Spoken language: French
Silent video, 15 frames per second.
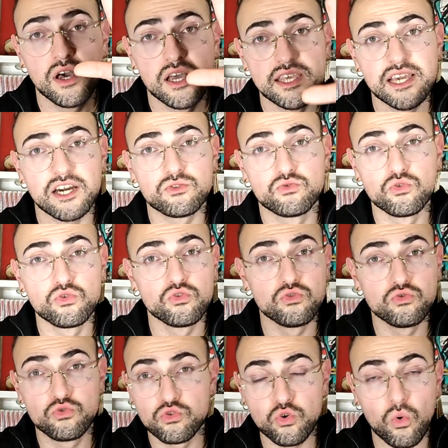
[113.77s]
il y a
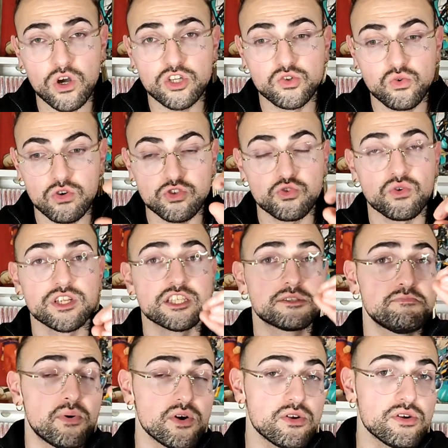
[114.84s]
2-3 deux, jours, sur les
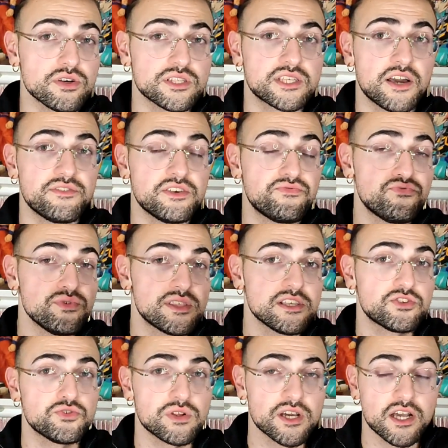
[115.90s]
spoilers qui avaient fuité
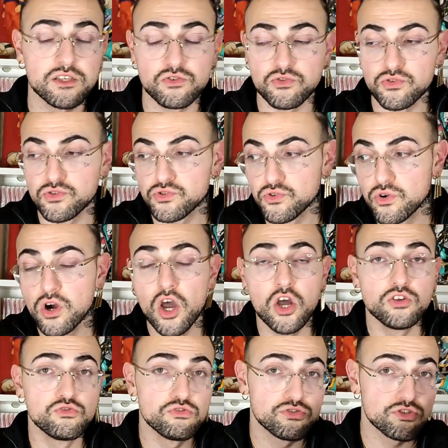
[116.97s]
sur les réseaux sociaux
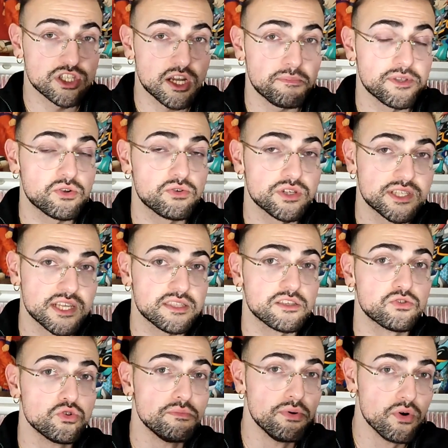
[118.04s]
de ce chapitre 7
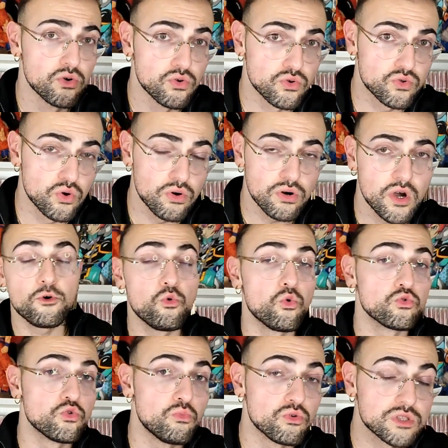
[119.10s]
de Boruto, où on
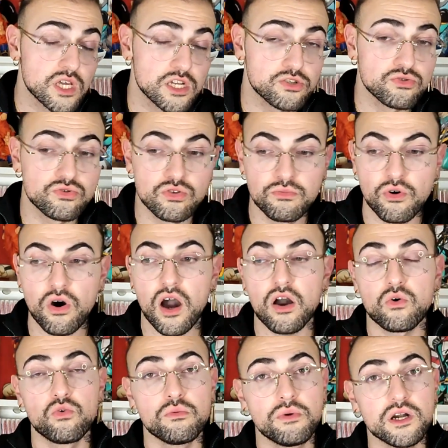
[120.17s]
nous montrait justement un
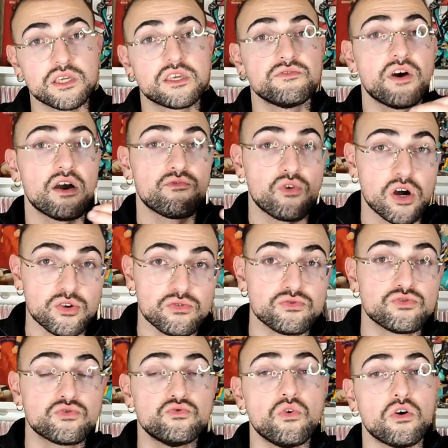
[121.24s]
combat qui va avoir lieu,
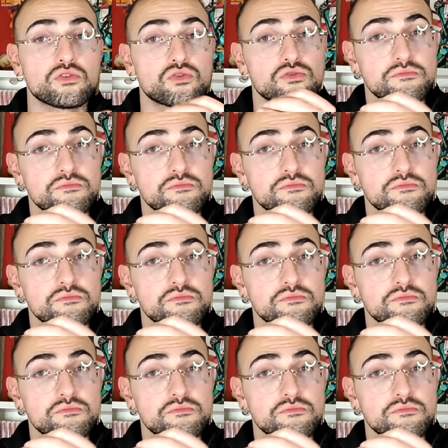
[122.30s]
du coup, entre